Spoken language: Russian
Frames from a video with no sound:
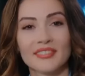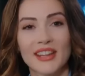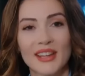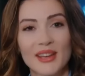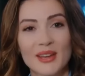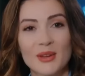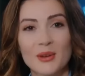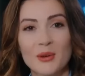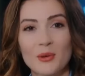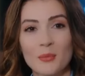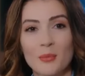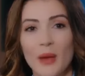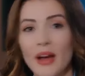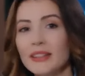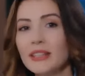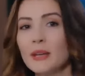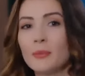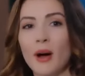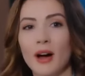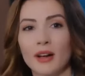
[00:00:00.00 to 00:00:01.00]
Я
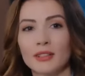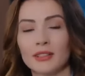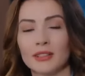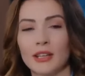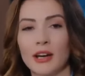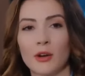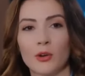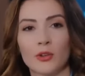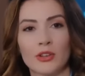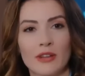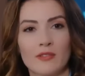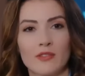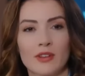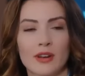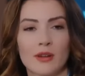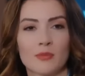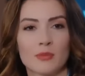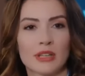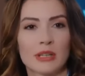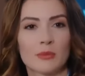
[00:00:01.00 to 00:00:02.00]
тоже ценю лояльность,
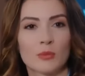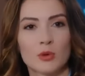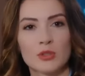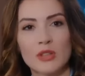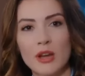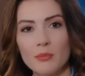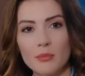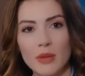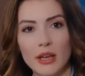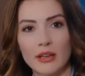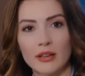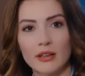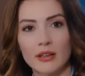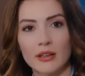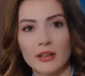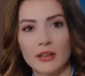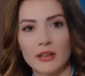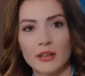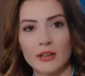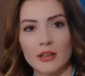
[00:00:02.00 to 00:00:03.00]
Азанбей.
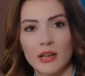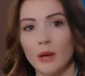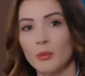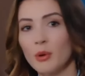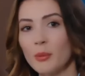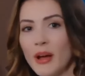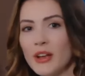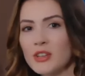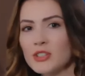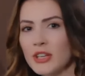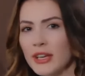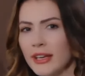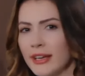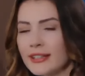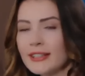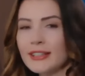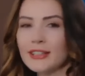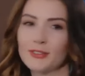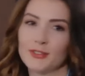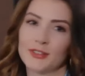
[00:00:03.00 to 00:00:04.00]
Но лояльность,
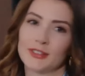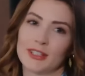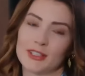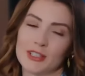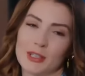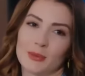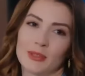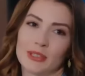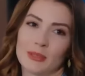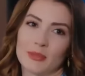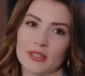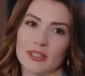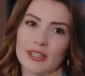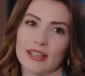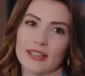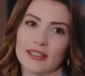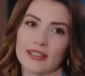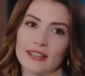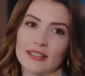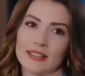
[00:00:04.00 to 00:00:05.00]
как улица с двусторонним
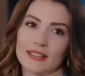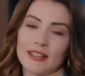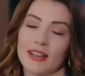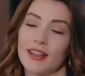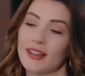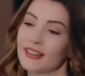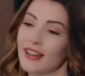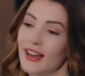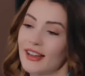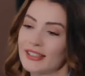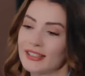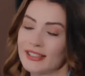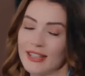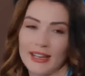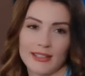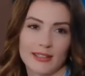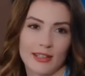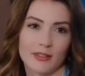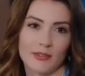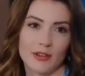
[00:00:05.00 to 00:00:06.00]
движением, она
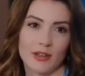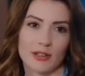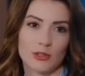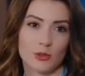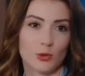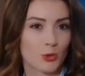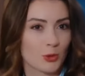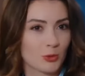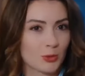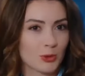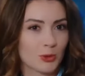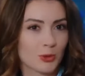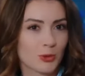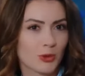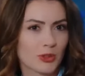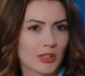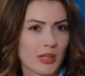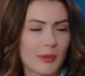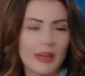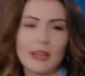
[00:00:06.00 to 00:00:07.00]
работает, когда в ней
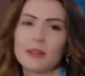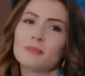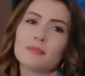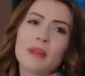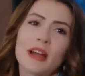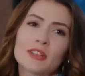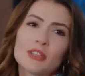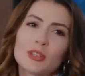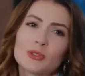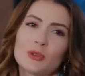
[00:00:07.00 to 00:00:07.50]
участвуют обе